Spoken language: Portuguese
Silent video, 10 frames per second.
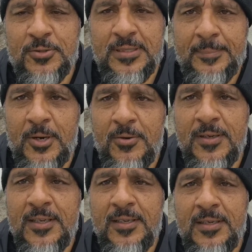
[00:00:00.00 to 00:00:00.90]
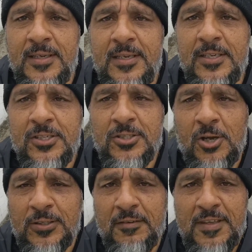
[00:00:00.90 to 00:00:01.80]
tá bom? Solta
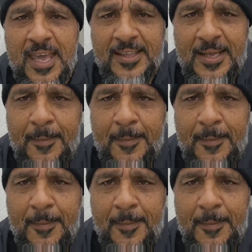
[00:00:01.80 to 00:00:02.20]
a vinheta.